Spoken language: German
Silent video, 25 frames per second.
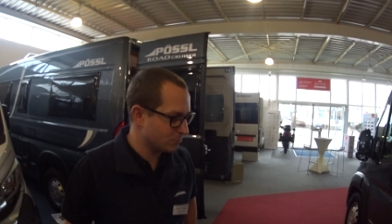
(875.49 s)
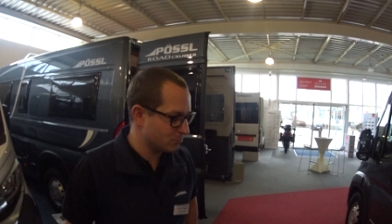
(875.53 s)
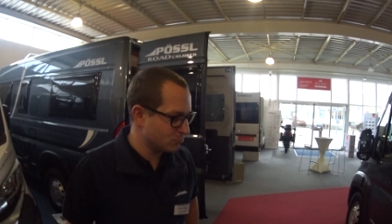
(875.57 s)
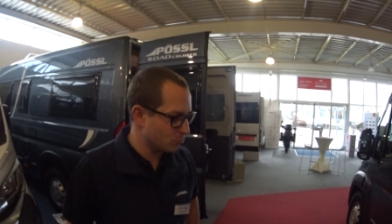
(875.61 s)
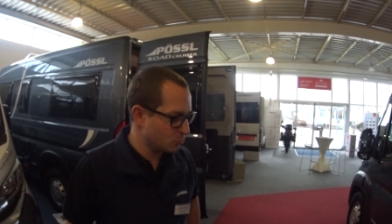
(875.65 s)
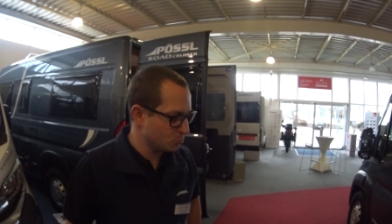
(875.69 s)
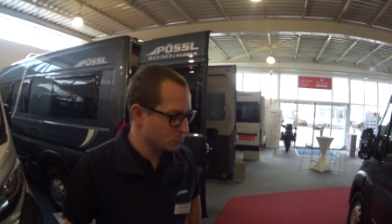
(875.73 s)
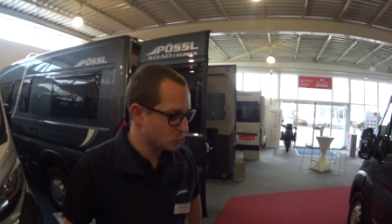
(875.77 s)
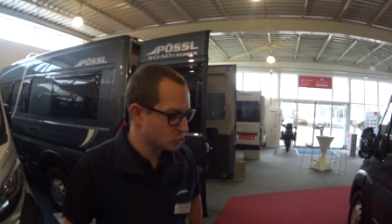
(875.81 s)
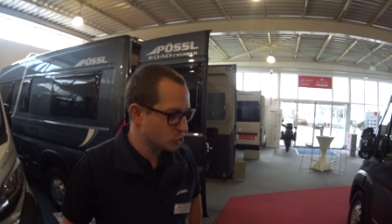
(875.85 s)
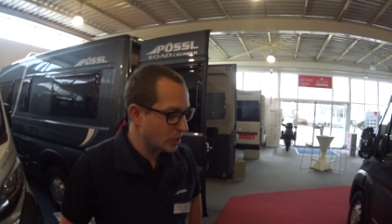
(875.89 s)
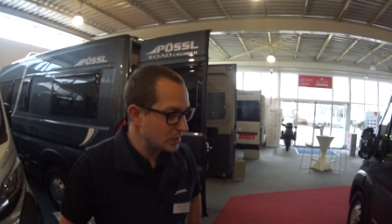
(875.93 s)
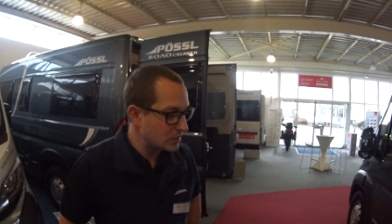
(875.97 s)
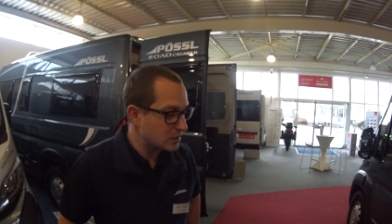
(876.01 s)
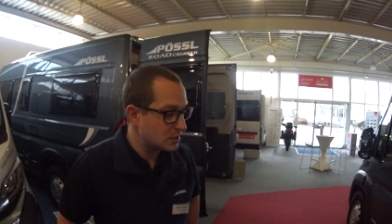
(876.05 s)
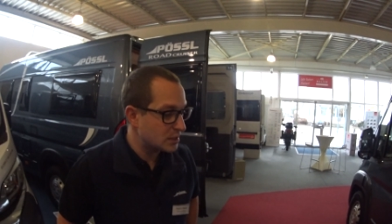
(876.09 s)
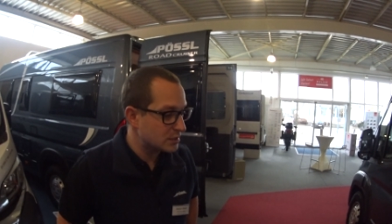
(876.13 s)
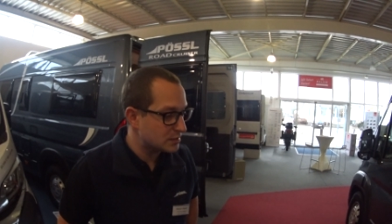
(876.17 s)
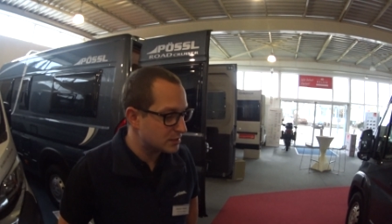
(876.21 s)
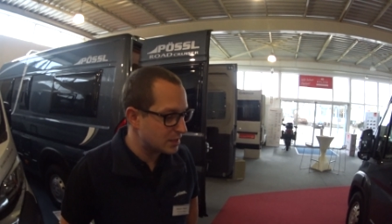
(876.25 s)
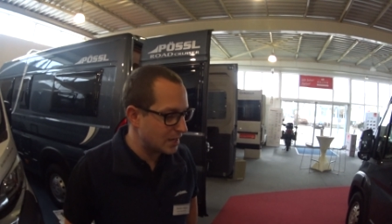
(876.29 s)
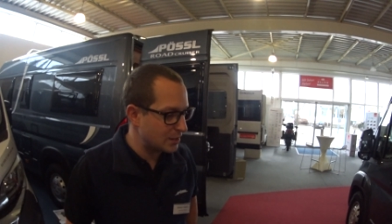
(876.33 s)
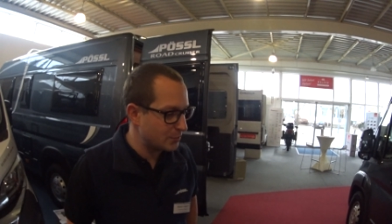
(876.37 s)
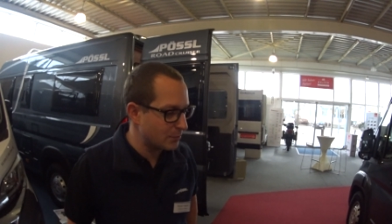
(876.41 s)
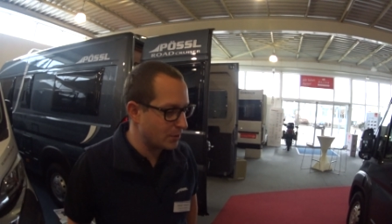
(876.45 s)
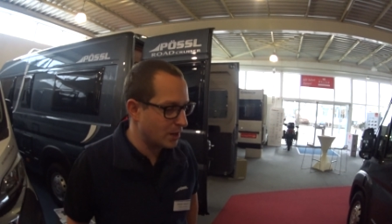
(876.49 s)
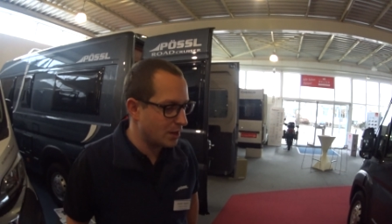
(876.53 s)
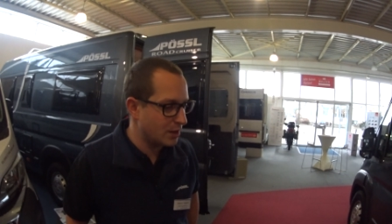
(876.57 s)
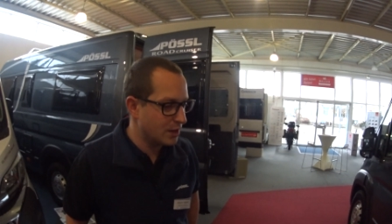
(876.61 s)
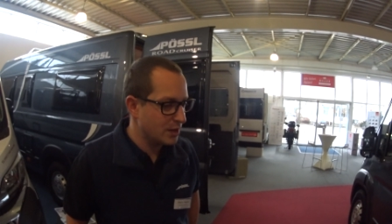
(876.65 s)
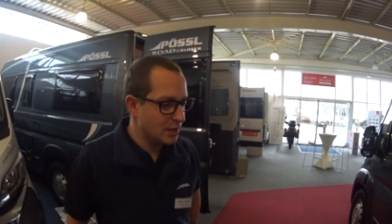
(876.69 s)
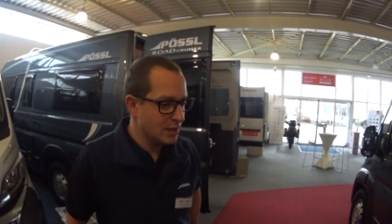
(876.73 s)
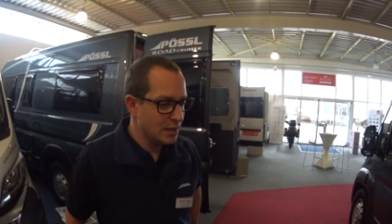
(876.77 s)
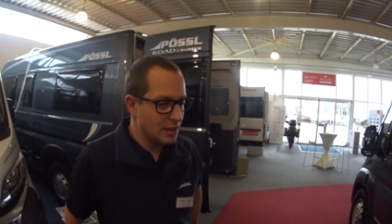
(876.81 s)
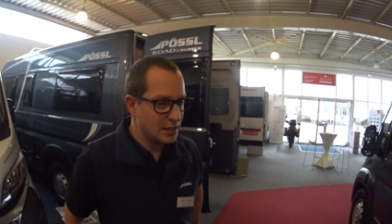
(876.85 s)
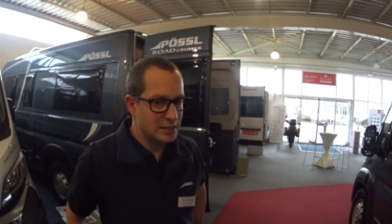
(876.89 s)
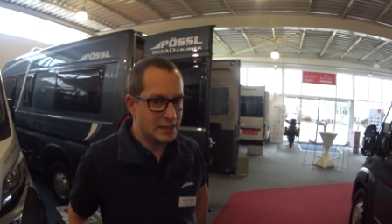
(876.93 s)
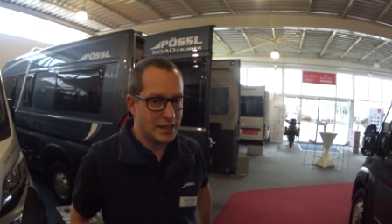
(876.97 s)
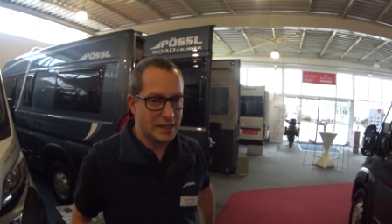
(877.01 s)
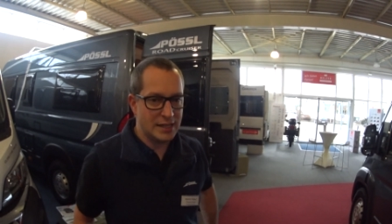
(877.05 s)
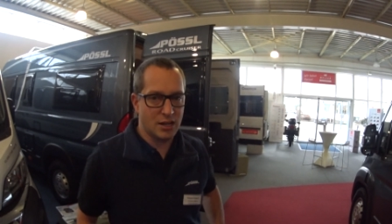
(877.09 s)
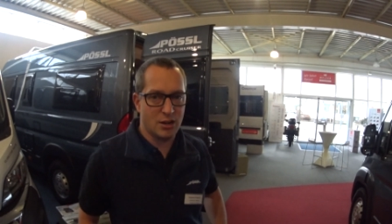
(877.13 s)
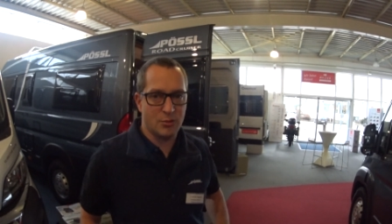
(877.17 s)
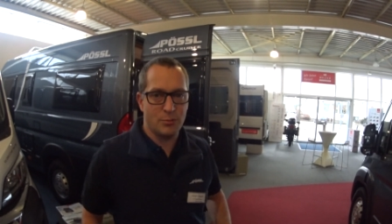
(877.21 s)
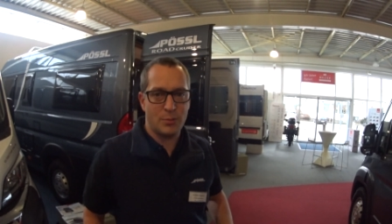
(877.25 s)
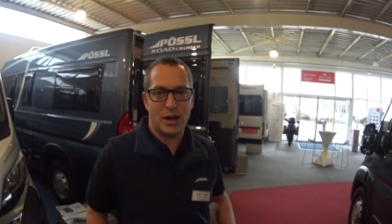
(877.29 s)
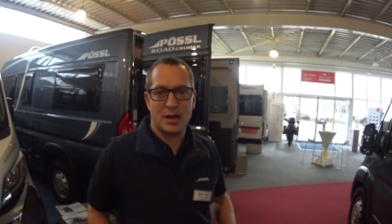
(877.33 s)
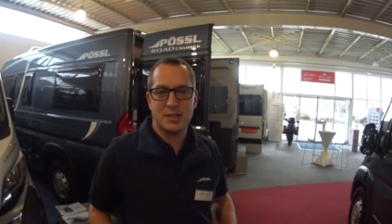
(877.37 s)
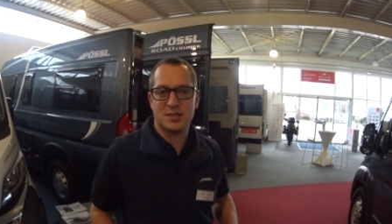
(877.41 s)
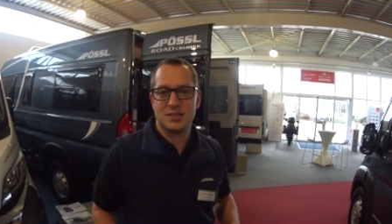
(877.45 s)
umstrittene Thema. Jeder
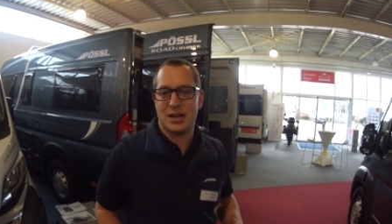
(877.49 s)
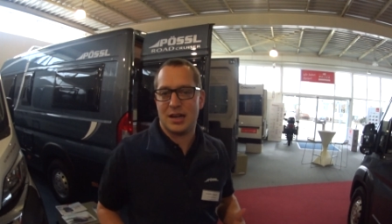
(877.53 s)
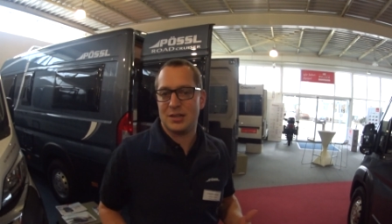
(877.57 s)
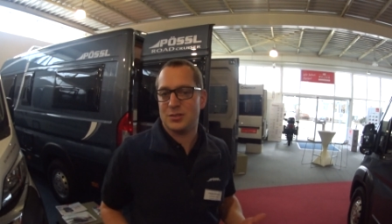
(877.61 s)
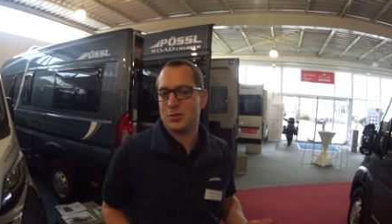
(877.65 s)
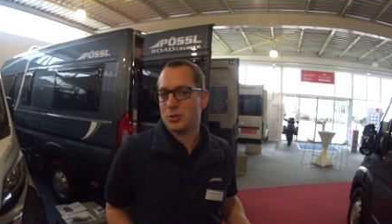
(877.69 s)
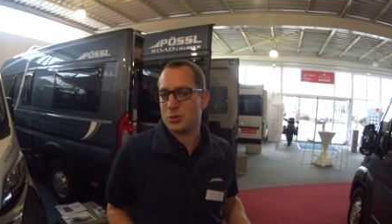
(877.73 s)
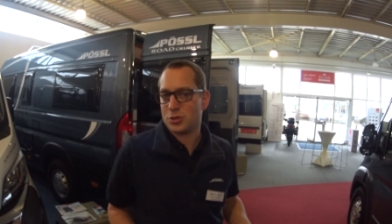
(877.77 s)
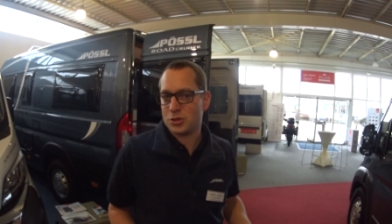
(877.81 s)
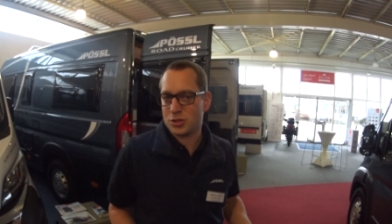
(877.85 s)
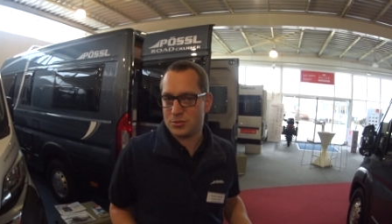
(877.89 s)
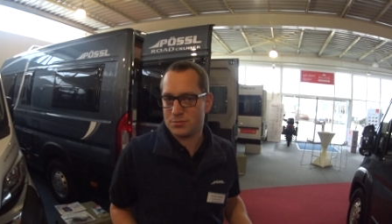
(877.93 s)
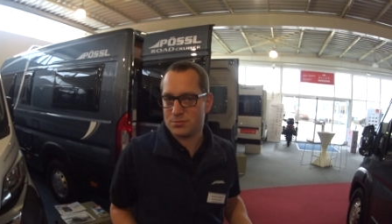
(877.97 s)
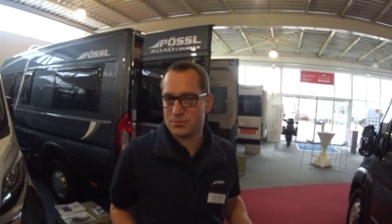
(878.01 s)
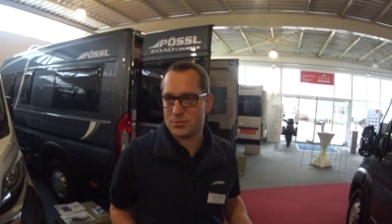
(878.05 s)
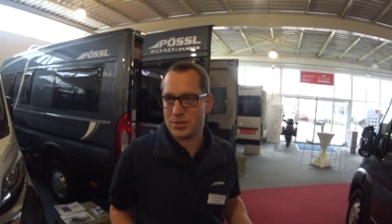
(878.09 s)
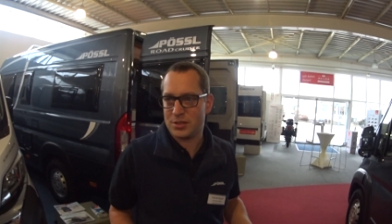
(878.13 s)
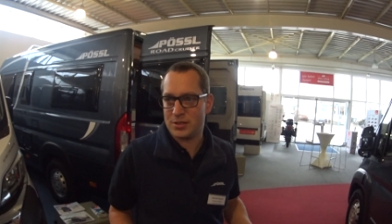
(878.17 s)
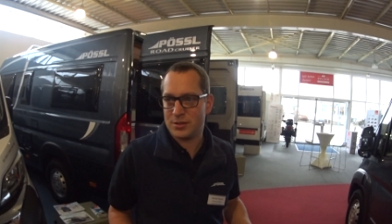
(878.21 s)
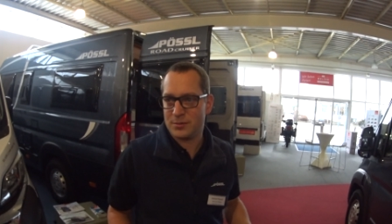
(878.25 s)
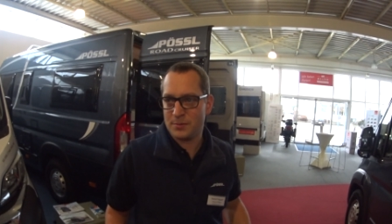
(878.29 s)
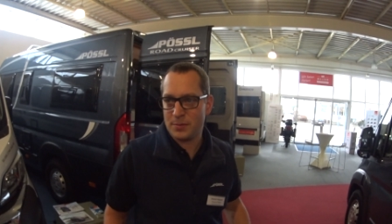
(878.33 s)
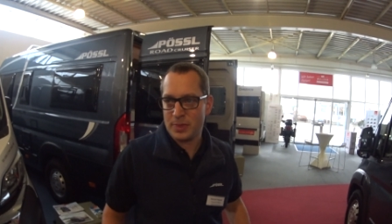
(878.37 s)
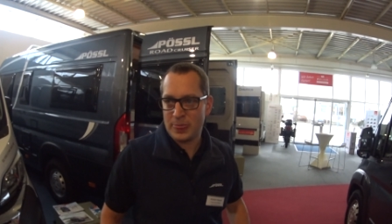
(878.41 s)
macht es anders. Ja.